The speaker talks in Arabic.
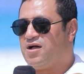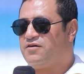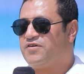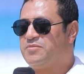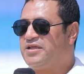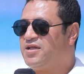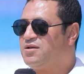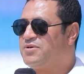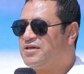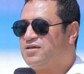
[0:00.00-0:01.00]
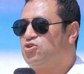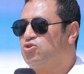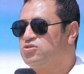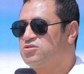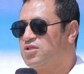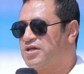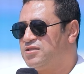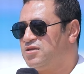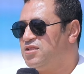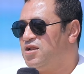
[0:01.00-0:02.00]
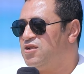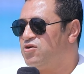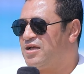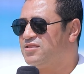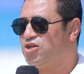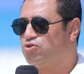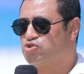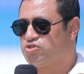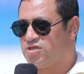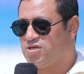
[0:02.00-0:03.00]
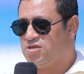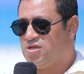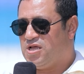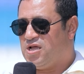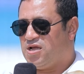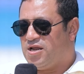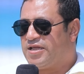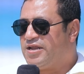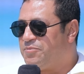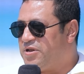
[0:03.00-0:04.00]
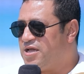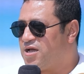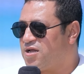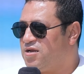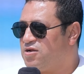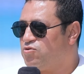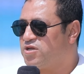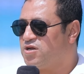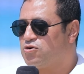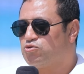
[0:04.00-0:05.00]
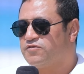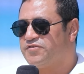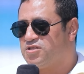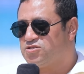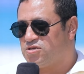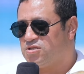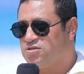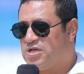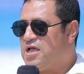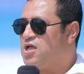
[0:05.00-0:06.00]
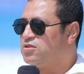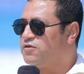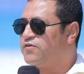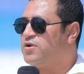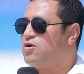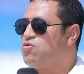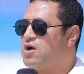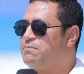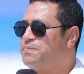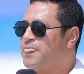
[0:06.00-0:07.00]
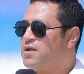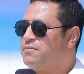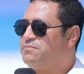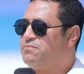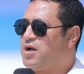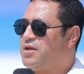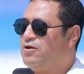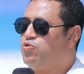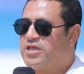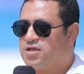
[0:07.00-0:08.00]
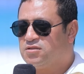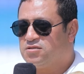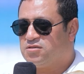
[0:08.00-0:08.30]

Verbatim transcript: فمن هنا بدات القصه دخلت النادي الاهلي وانا عندي 11 سنه لكن قبليها خليني اقول لك ان انا كنت في نادي الصيد طفل اللي هو الويك اند